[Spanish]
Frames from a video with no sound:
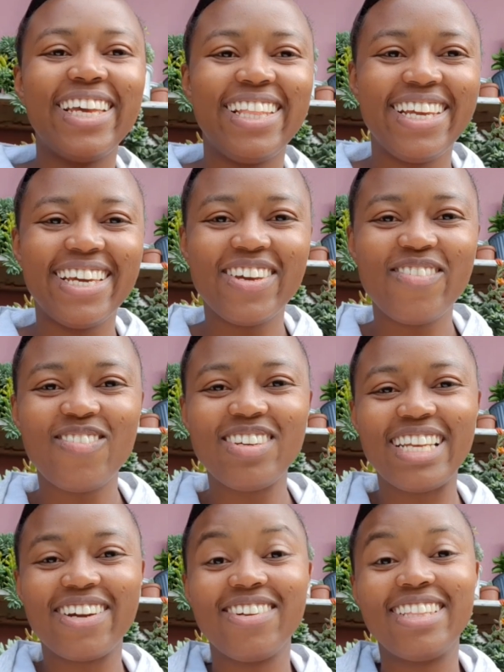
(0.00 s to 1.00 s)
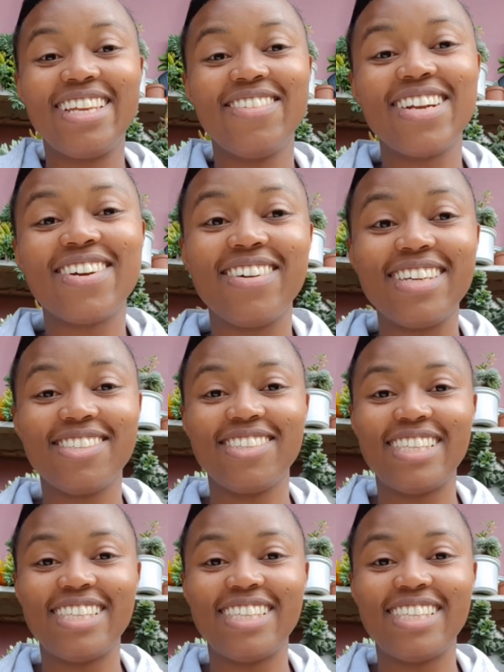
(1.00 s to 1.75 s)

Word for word: el día de hoy vamos a continuar con esos